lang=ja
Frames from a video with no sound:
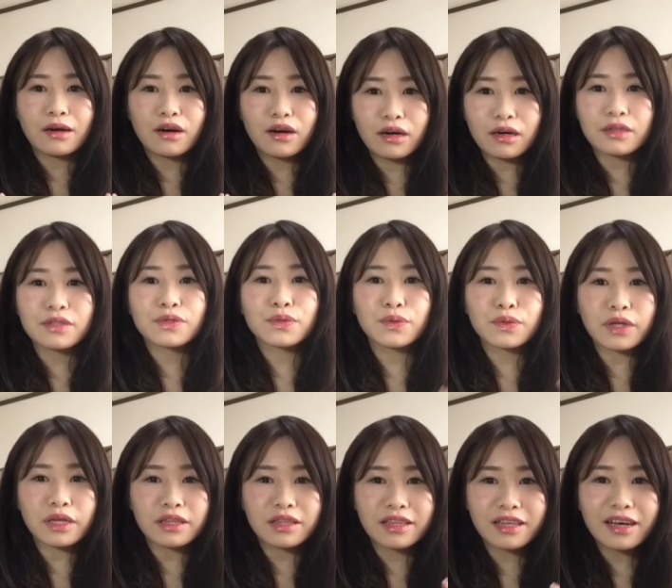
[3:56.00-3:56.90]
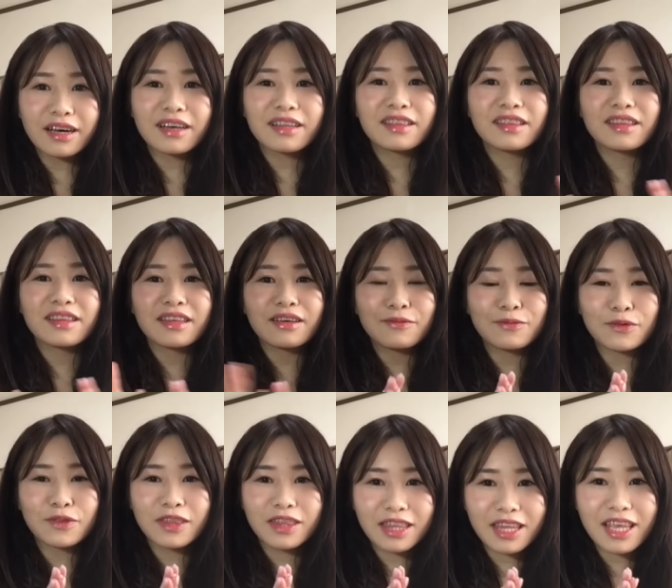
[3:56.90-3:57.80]
あそうなんだって
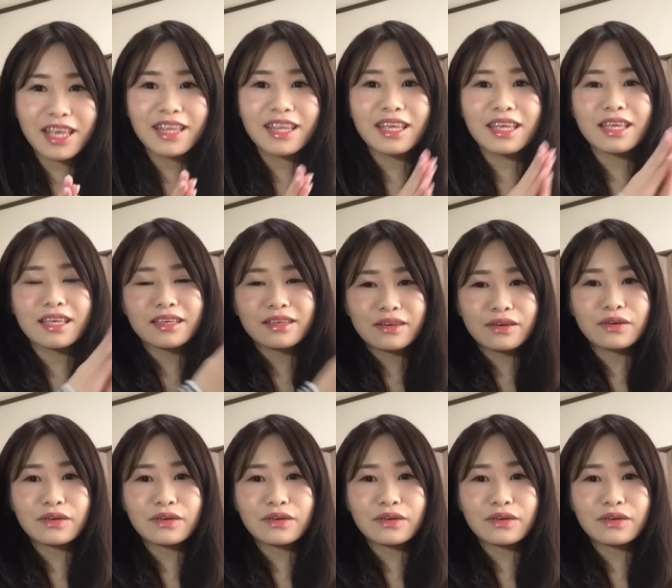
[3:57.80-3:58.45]
思ってで